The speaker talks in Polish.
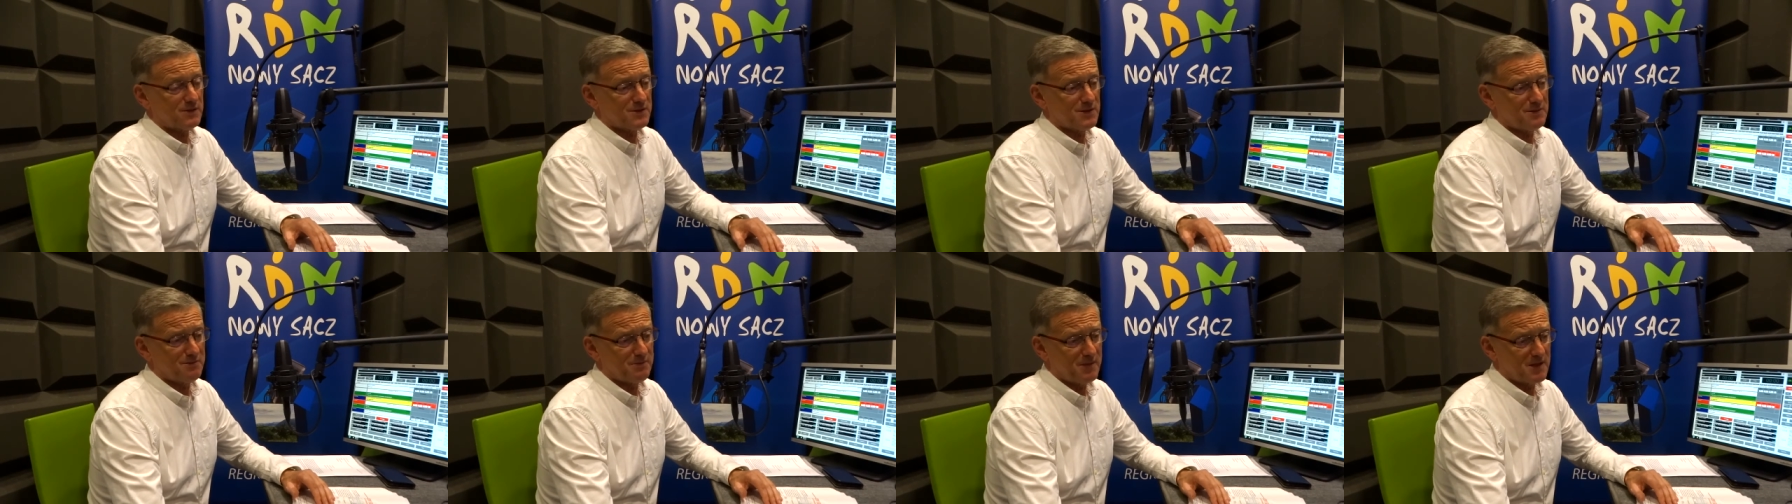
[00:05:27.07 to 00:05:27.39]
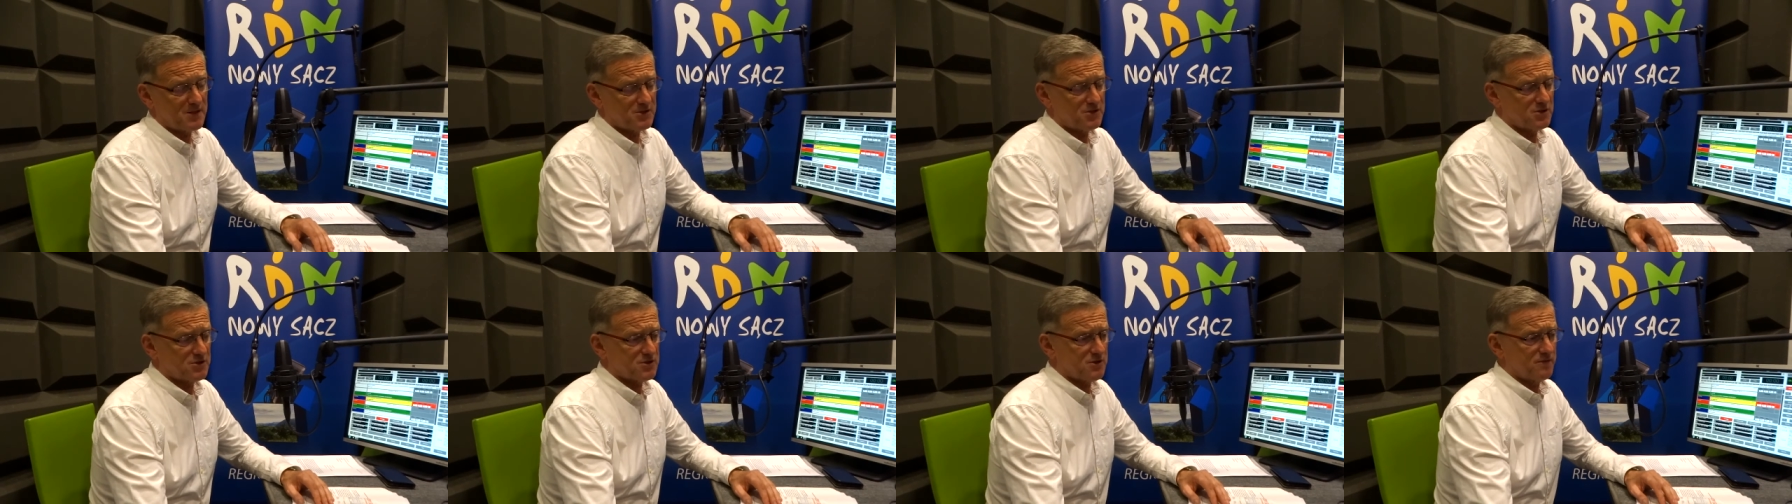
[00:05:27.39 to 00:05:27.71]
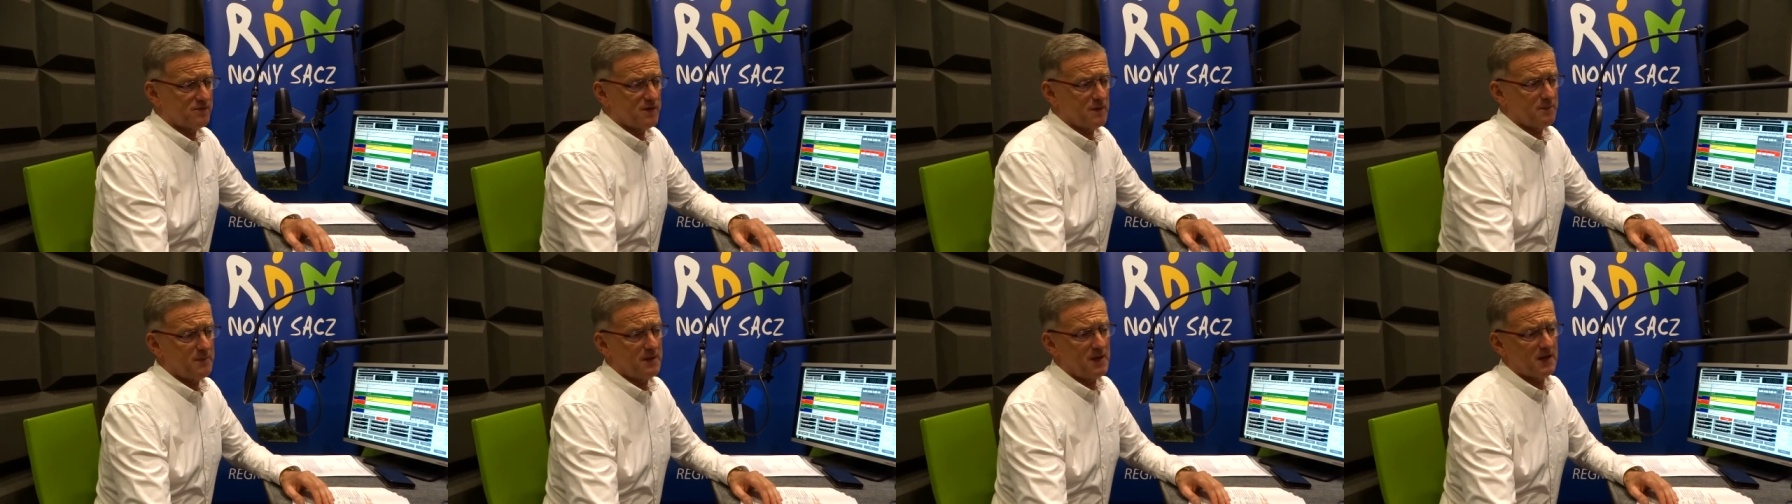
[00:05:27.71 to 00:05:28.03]
Tym bardziej, że
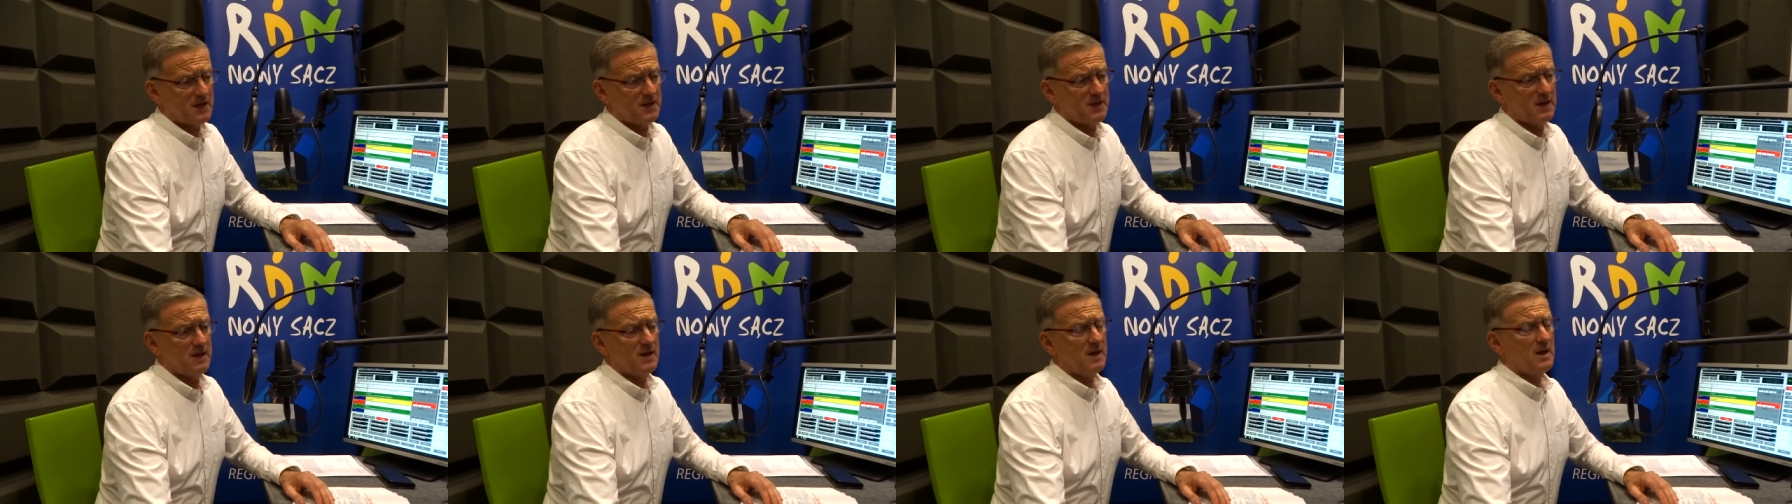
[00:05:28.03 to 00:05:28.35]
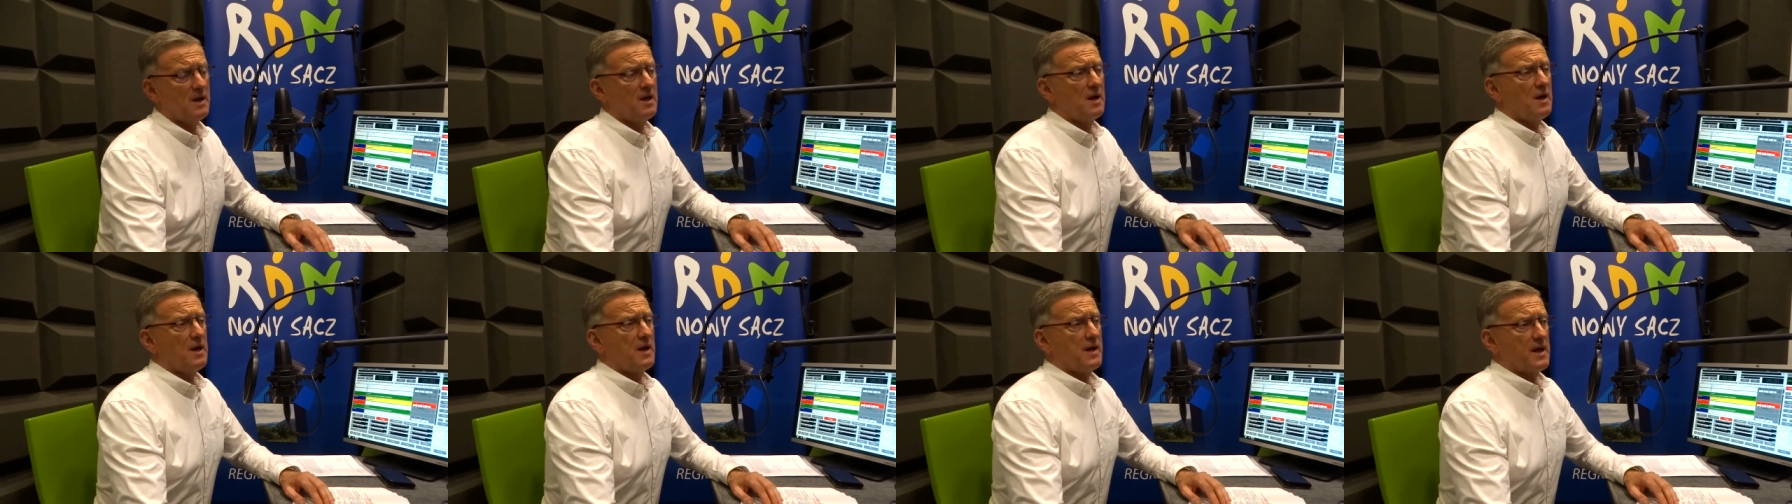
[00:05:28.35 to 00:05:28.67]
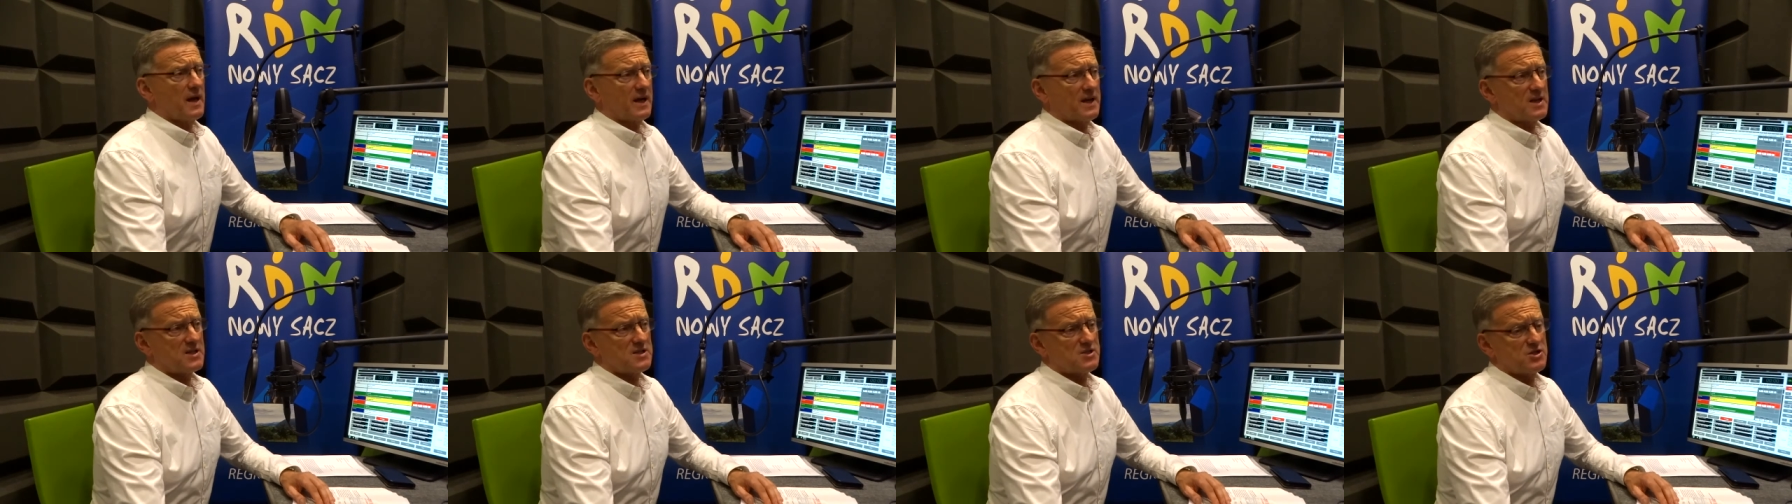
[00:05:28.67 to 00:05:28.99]
wiemy, jakie,
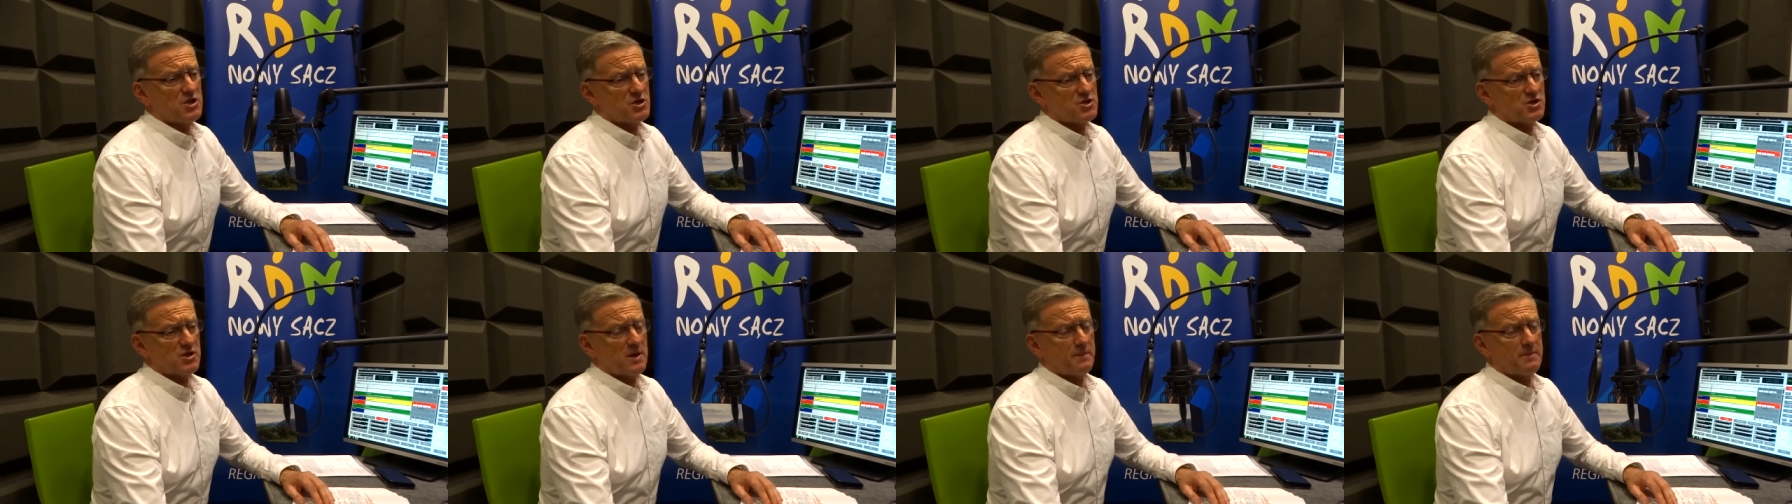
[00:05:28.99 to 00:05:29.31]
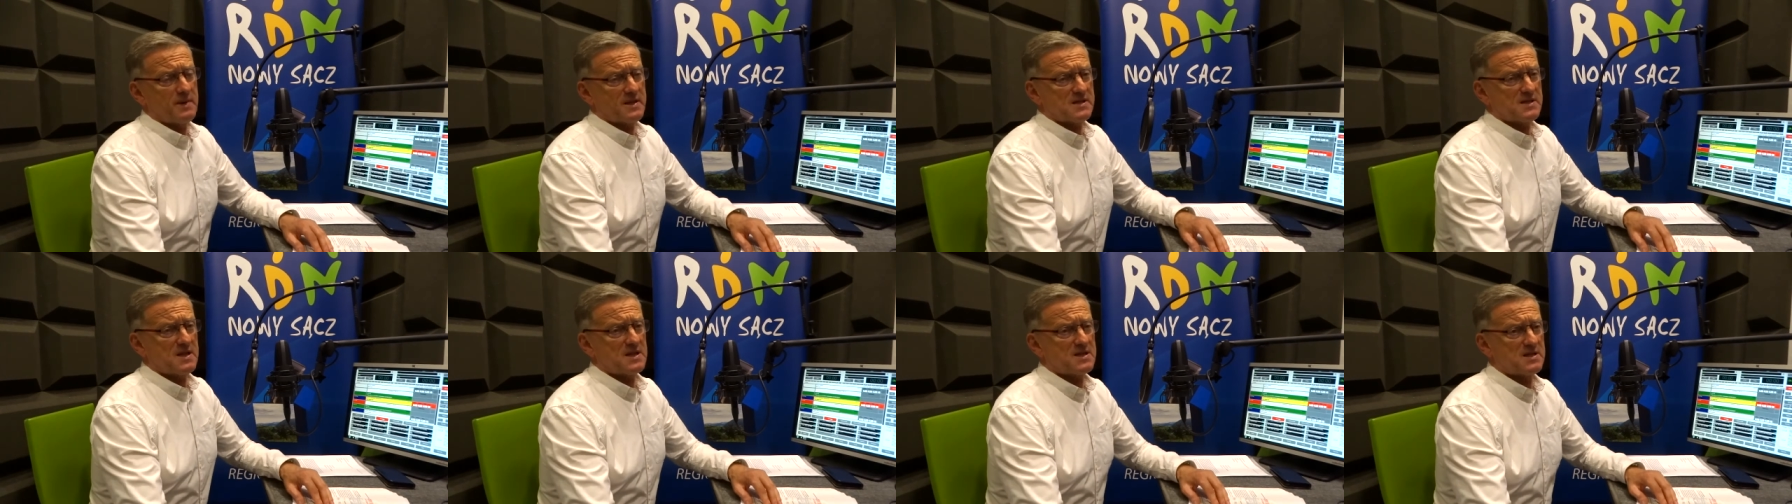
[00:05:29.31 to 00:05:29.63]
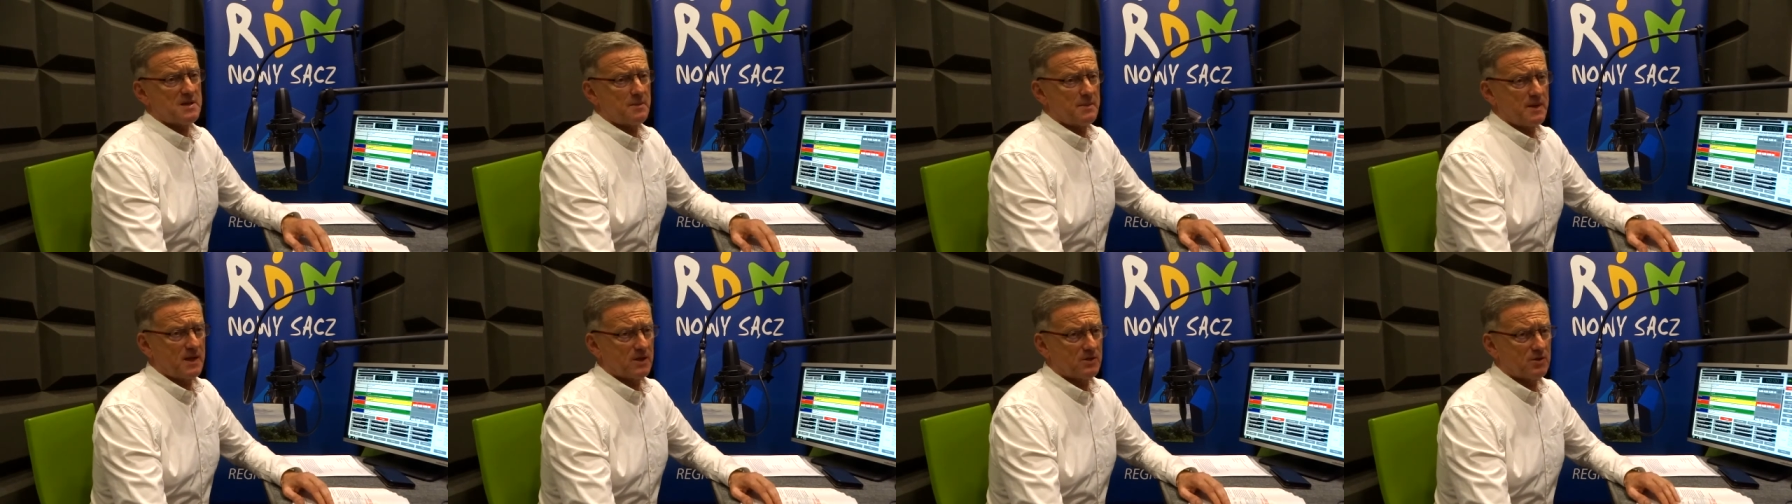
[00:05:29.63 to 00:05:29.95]
jaka jest ciężka praca
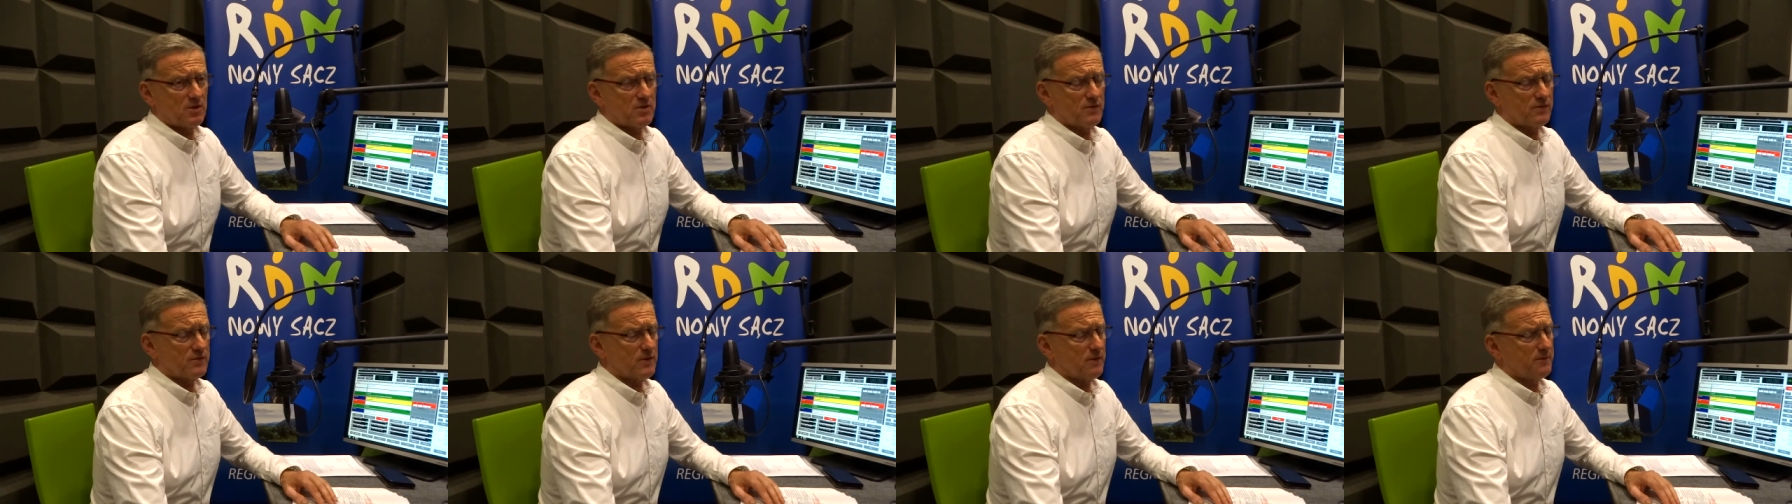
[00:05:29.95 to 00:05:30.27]
egzaminatorów.